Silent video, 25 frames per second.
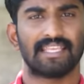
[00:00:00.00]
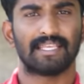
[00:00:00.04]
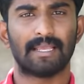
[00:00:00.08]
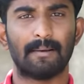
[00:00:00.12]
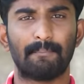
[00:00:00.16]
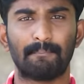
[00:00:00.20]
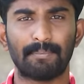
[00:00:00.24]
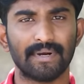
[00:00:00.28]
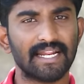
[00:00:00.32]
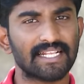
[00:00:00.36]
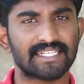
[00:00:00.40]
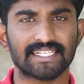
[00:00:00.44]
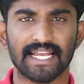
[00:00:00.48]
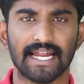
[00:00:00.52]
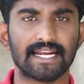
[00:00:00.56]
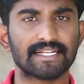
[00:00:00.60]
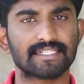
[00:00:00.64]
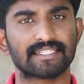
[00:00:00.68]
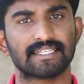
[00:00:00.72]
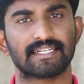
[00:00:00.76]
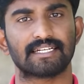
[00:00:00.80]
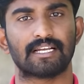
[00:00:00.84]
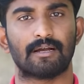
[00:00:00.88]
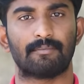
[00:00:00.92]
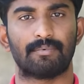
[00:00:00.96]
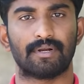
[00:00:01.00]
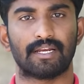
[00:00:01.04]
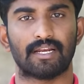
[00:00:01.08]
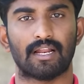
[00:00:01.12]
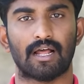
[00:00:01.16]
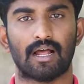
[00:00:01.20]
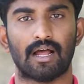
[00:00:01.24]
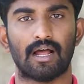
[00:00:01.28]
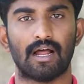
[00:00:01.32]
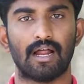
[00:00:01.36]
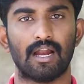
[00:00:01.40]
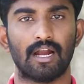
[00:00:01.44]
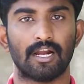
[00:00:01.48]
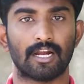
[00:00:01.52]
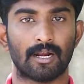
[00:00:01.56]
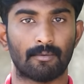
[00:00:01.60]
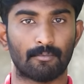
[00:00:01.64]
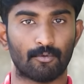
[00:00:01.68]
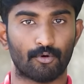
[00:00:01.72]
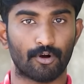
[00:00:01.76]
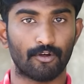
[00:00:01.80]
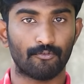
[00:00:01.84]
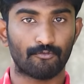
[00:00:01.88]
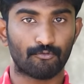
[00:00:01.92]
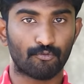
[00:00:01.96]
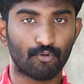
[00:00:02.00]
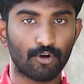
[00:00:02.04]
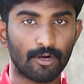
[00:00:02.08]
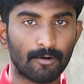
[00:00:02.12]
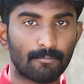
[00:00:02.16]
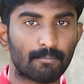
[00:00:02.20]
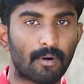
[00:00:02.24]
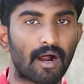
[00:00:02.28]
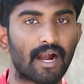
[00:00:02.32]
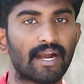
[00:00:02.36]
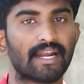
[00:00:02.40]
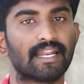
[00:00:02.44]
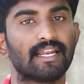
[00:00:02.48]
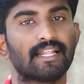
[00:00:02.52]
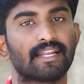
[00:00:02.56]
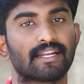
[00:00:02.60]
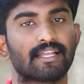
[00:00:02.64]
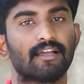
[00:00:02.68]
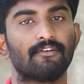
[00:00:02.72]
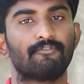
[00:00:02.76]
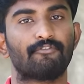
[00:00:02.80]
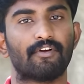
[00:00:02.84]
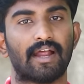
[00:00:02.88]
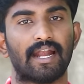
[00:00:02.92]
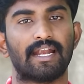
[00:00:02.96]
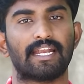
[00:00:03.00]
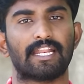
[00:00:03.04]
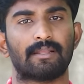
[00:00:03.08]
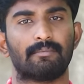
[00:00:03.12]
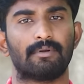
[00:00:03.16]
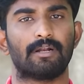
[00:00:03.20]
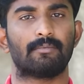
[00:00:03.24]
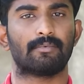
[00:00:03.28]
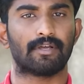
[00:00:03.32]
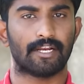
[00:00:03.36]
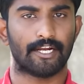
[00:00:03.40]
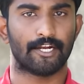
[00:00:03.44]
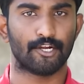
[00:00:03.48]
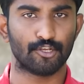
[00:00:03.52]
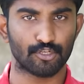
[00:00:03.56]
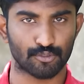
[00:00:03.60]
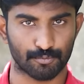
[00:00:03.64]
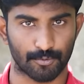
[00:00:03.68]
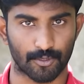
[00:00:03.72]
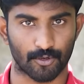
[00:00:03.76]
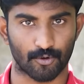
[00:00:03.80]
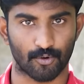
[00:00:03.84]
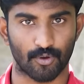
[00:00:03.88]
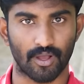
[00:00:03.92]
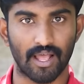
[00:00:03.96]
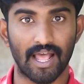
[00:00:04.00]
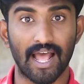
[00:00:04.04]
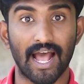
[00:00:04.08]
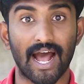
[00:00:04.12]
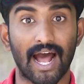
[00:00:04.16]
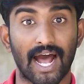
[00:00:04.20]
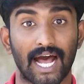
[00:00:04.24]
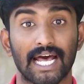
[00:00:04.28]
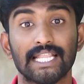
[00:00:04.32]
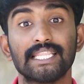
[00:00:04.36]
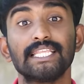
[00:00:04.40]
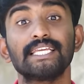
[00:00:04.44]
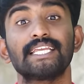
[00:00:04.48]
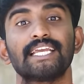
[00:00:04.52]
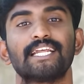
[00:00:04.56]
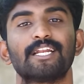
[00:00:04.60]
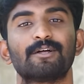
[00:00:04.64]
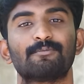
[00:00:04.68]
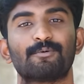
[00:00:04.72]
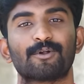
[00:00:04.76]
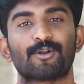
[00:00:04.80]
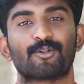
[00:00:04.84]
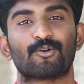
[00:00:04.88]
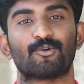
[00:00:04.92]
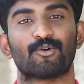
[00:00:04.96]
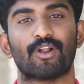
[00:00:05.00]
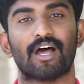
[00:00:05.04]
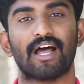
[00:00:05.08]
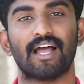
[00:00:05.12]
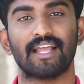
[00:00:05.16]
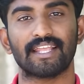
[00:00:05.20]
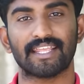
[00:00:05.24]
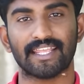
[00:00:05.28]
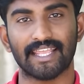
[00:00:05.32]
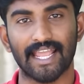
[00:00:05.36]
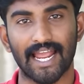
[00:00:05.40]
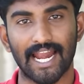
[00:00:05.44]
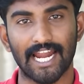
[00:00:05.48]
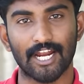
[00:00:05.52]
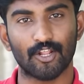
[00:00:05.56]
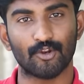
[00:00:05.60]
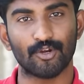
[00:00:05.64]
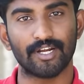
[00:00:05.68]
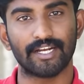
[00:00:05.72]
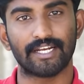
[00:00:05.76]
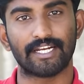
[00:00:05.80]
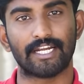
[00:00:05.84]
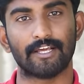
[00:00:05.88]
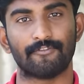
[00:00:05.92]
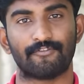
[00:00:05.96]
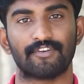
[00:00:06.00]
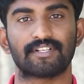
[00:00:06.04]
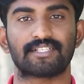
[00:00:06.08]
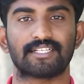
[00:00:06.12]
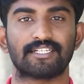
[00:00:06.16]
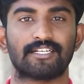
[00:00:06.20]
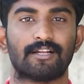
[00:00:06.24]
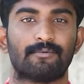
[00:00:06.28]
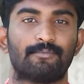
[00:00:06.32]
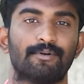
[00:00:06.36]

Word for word: எப்படி சான்ஸ் இருக்குது அப்படின்னா நம்மளோட ஃபுல் பாடியில் இருக்க ஃபேட் டைமை நம்ம ரெடியூஸ் பண்ணணும் அதுக்கு என்ன பண்ணணும்னா கேலரி டெபிசிட்